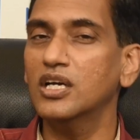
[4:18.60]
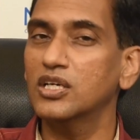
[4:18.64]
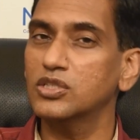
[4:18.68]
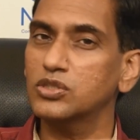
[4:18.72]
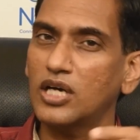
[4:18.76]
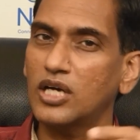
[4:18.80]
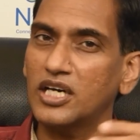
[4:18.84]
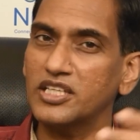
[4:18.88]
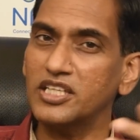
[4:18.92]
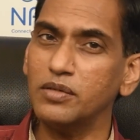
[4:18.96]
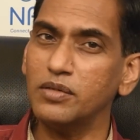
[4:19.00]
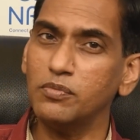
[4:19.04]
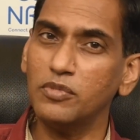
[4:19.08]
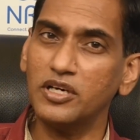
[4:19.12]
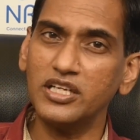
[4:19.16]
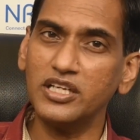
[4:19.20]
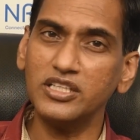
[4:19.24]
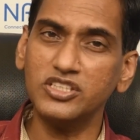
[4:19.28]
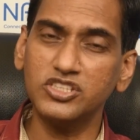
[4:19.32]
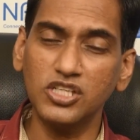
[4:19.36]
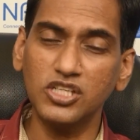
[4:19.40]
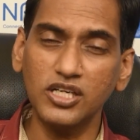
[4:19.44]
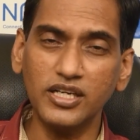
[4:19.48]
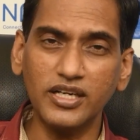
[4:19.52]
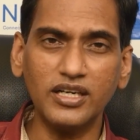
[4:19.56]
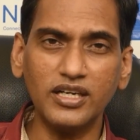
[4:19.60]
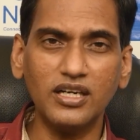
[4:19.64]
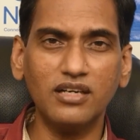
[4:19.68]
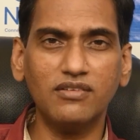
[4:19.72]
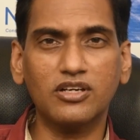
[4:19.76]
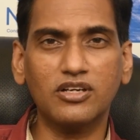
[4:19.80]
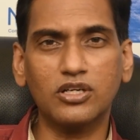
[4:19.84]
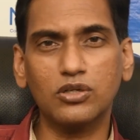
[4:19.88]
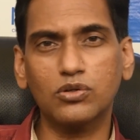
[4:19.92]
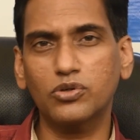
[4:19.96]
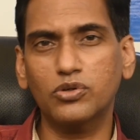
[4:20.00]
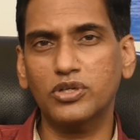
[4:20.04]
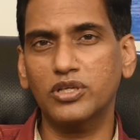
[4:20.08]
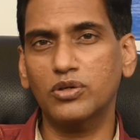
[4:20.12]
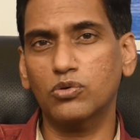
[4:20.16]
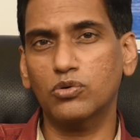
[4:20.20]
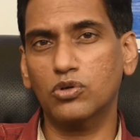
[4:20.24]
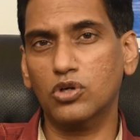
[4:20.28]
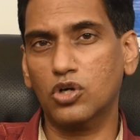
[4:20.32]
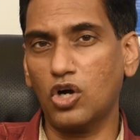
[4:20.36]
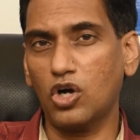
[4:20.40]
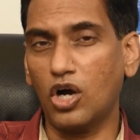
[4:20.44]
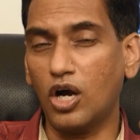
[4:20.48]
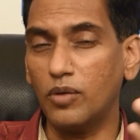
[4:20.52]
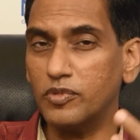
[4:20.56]
ஸோ அதே மாதிரி சில்ட்ரனில் வரக்கூடிய ஒரு
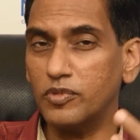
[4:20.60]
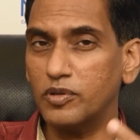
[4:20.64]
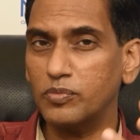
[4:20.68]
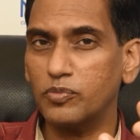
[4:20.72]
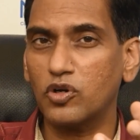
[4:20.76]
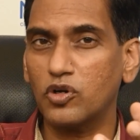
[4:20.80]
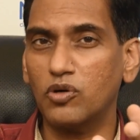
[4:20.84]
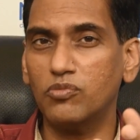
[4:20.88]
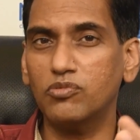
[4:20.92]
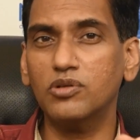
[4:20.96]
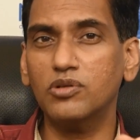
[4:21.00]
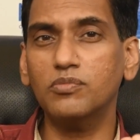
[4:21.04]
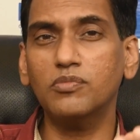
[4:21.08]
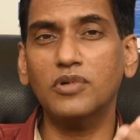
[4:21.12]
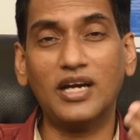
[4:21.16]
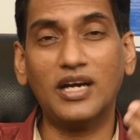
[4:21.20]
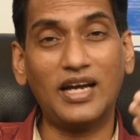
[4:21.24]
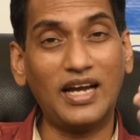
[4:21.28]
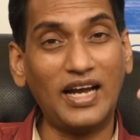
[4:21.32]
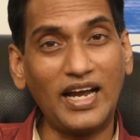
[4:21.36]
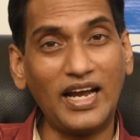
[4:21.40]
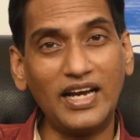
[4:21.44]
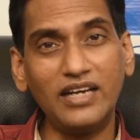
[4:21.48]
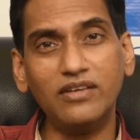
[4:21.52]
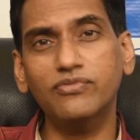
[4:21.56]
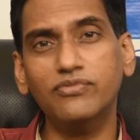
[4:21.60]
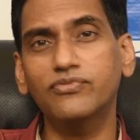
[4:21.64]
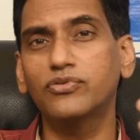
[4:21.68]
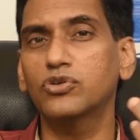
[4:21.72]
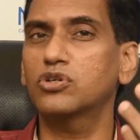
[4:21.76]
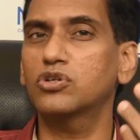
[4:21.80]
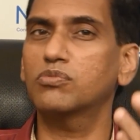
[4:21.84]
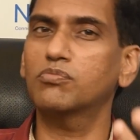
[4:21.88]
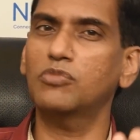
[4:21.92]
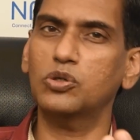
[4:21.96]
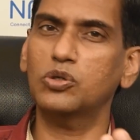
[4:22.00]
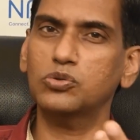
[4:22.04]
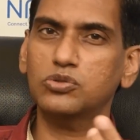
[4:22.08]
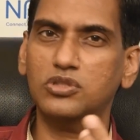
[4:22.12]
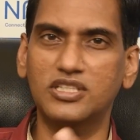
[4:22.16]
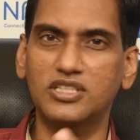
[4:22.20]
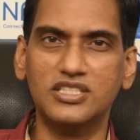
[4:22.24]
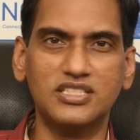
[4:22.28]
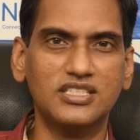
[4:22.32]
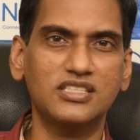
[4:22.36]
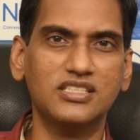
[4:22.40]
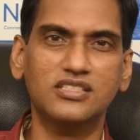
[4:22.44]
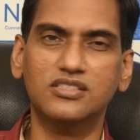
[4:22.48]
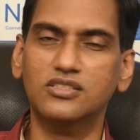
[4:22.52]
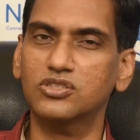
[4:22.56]
காமன் ப்ராப்ளம் ஹேண்ட் ஃபுட் மவுத்
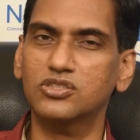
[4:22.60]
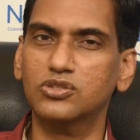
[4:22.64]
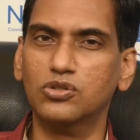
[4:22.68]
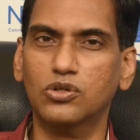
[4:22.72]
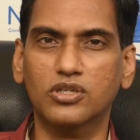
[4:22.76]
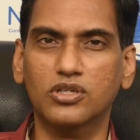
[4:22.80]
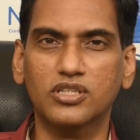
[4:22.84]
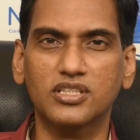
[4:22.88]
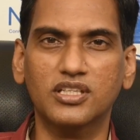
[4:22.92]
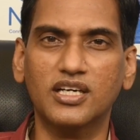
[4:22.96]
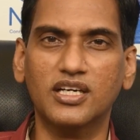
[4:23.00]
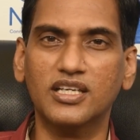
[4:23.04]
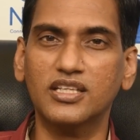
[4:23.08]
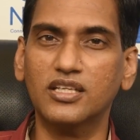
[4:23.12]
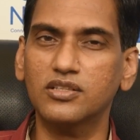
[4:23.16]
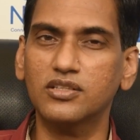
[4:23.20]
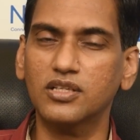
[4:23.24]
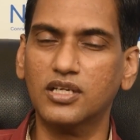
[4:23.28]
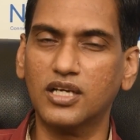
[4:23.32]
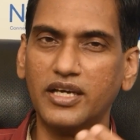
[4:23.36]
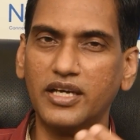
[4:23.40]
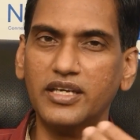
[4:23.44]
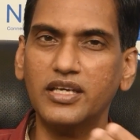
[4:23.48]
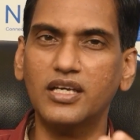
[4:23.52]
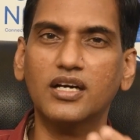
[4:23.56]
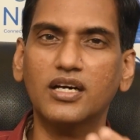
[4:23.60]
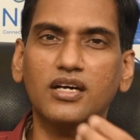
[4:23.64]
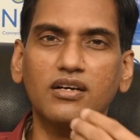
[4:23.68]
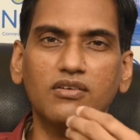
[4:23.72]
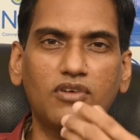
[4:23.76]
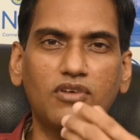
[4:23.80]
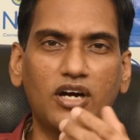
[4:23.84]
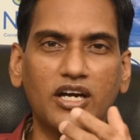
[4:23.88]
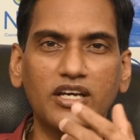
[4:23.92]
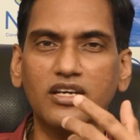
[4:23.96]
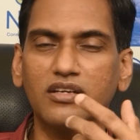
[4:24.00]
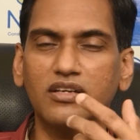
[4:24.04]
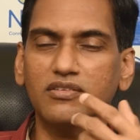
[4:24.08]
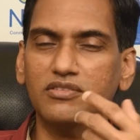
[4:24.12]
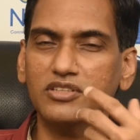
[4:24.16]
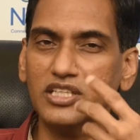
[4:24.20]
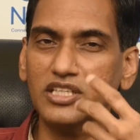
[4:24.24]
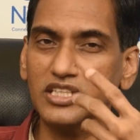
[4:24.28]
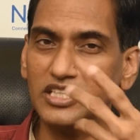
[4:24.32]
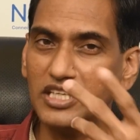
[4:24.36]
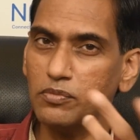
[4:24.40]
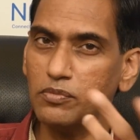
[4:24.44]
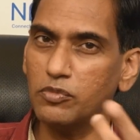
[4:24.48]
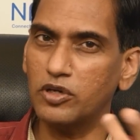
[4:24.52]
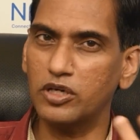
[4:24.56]
டிசீஸ்ன்னு சொல்கிறது அதாவது கை கால் வாயில் வந்து
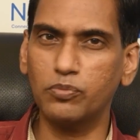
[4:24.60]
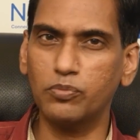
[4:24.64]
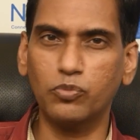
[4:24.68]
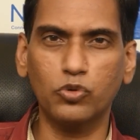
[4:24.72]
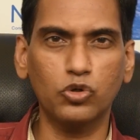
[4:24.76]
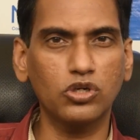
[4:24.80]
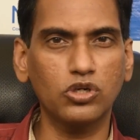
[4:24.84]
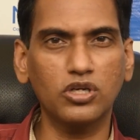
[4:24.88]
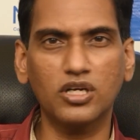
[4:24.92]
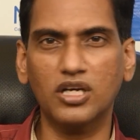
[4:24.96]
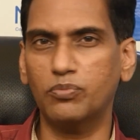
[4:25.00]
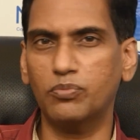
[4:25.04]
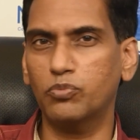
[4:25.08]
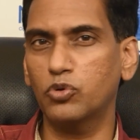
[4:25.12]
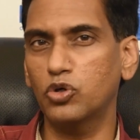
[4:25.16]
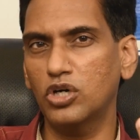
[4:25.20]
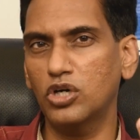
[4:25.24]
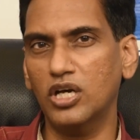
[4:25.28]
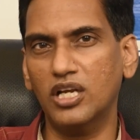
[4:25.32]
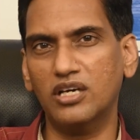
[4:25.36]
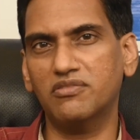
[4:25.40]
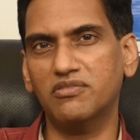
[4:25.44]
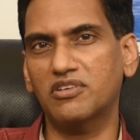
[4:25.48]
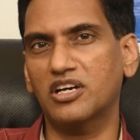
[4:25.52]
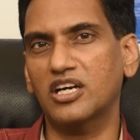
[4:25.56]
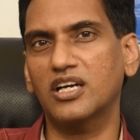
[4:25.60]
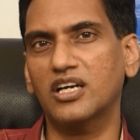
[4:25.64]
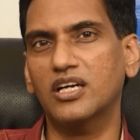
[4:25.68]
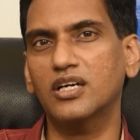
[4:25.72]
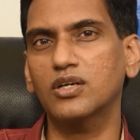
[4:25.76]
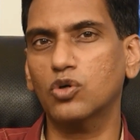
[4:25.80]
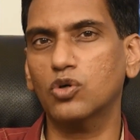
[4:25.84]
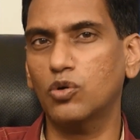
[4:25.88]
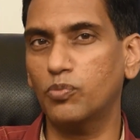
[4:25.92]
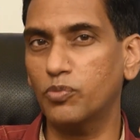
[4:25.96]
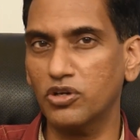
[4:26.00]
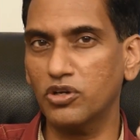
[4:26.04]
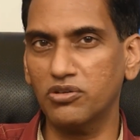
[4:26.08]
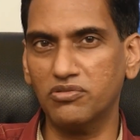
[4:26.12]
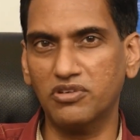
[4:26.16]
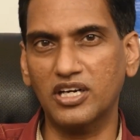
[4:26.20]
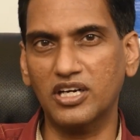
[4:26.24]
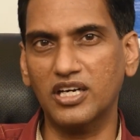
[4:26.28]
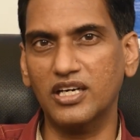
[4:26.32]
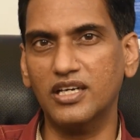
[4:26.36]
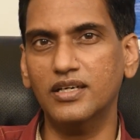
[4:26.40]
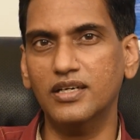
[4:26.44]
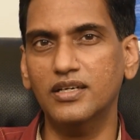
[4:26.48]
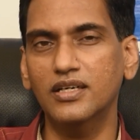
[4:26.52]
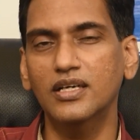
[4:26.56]
இதே மாதிரி புண்களை புண்ணெலாம் வரலாம் கொப்பளம்
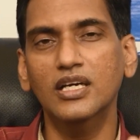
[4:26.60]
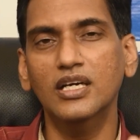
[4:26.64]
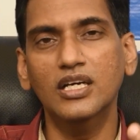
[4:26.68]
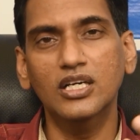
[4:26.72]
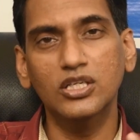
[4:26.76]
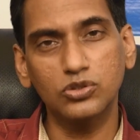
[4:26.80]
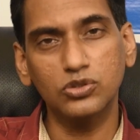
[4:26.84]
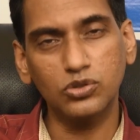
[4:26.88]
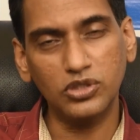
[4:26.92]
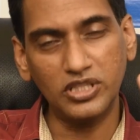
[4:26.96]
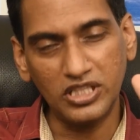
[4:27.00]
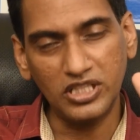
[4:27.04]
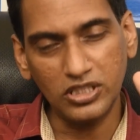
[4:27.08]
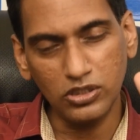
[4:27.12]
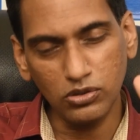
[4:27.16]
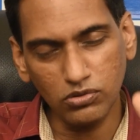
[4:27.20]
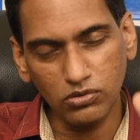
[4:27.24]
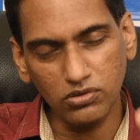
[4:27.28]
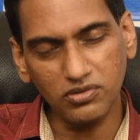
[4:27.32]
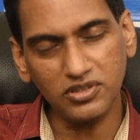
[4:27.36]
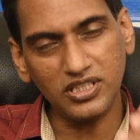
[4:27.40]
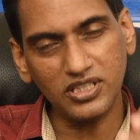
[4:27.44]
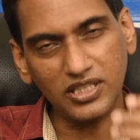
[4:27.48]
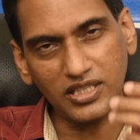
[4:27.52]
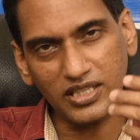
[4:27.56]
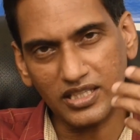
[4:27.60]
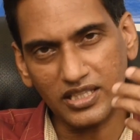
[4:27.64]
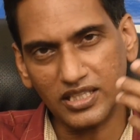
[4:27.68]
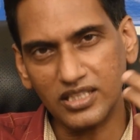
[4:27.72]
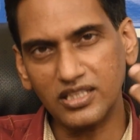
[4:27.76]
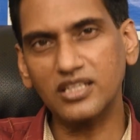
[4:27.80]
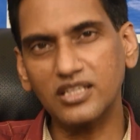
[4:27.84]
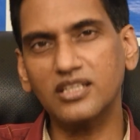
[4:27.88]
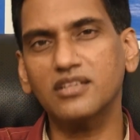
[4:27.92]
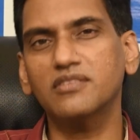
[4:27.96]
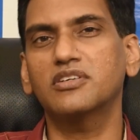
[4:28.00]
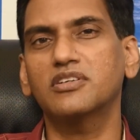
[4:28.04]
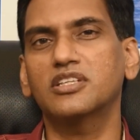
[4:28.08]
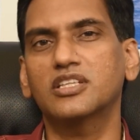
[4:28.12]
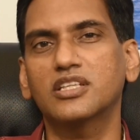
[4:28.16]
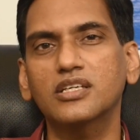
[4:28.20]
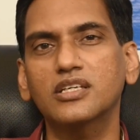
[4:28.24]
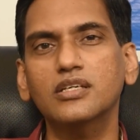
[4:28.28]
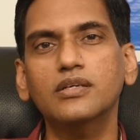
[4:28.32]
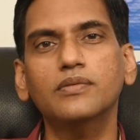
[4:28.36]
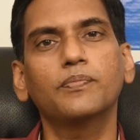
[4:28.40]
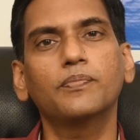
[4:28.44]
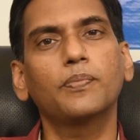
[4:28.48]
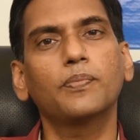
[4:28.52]
வரலாம் ஸோ இதுவும் வந்து கிட்டத்தட்ட வந்து